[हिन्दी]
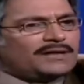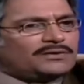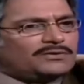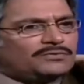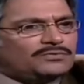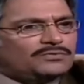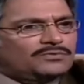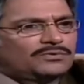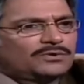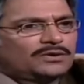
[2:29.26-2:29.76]
मैं भी ये
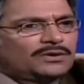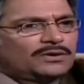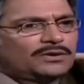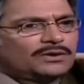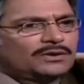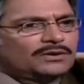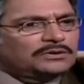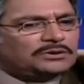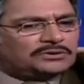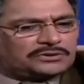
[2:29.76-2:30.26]
कहता हूँ
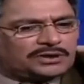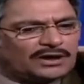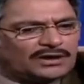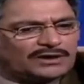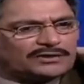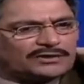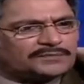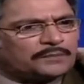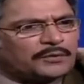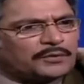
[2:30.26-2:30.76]
ये
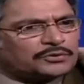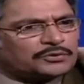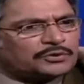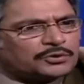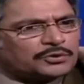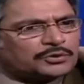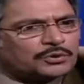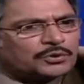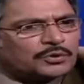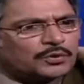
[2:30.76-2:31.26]
सारा
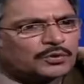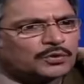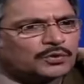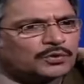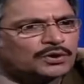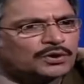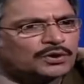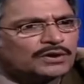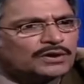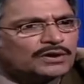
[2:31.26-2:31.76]
स्पोर्ट्स को
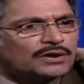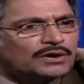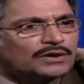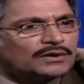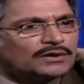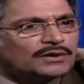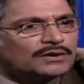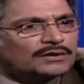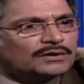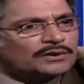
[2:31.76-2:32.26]
छोड़ो
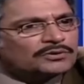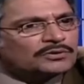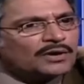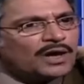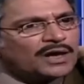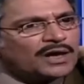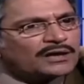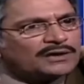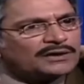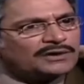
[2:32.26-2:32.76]

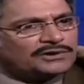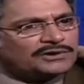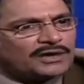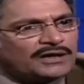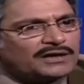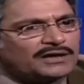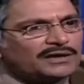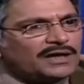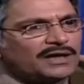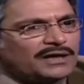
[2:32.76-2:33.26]
ये जो
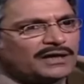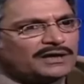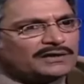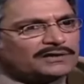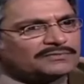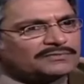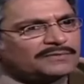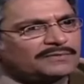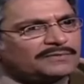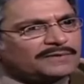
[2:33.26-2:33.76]
आखिरी शाइन है
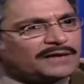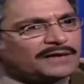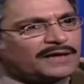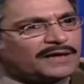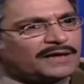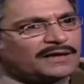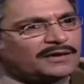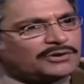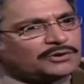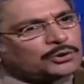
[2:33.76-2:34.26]
ना इसमें
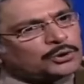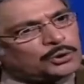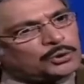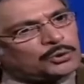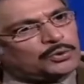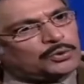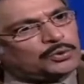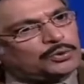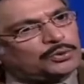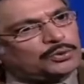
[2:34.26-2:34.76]
बिठा के
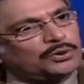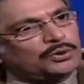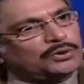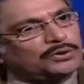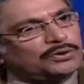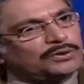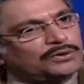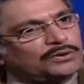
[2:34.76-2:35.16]
छोड़ दो